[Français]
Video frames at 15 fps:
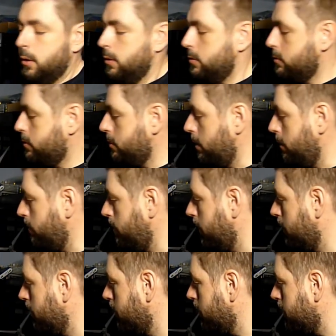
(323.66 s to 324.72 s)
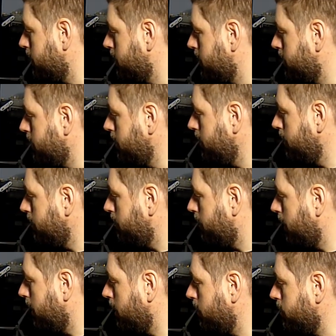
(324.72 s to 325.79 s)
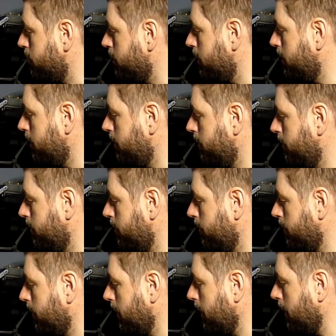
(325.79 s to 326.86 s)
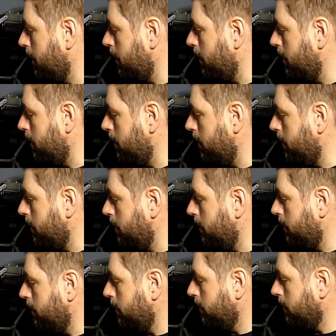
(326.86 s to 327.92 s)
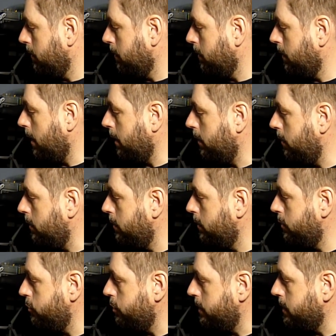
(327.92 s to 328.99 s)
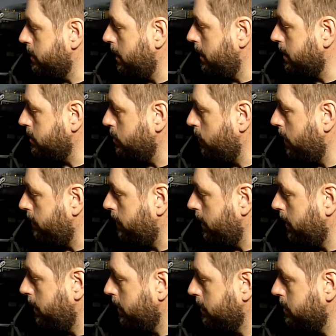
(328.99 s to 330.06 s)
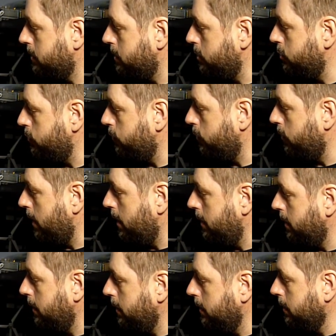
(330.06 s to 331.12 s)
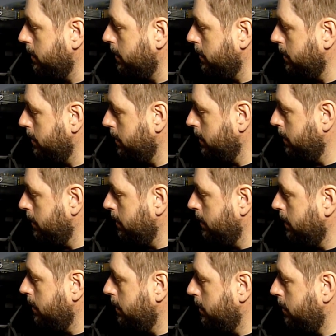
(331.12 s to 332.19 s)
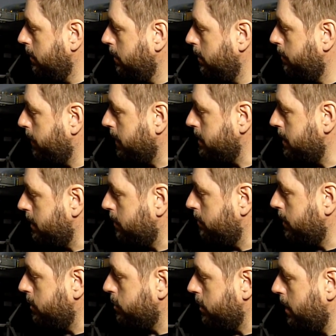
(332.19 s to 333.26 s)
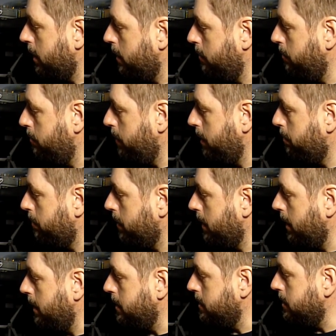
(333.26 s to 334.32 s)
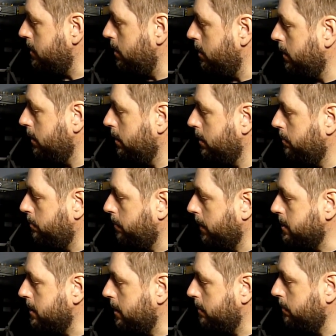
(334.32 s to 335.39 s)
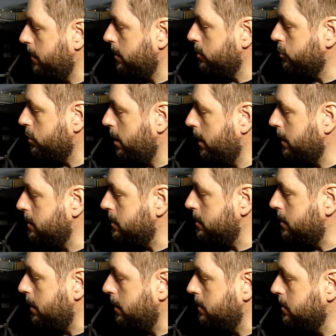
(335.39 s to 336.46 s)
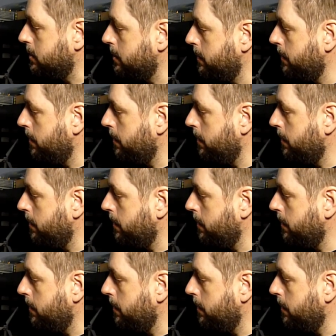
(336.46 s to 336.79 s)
Celui-là ici, ben j'ai euh, encore là, j'ai une sélection à faire. Si je veux aller, là présentement, je suis en bip et diode. Présentement, je suis en résistance.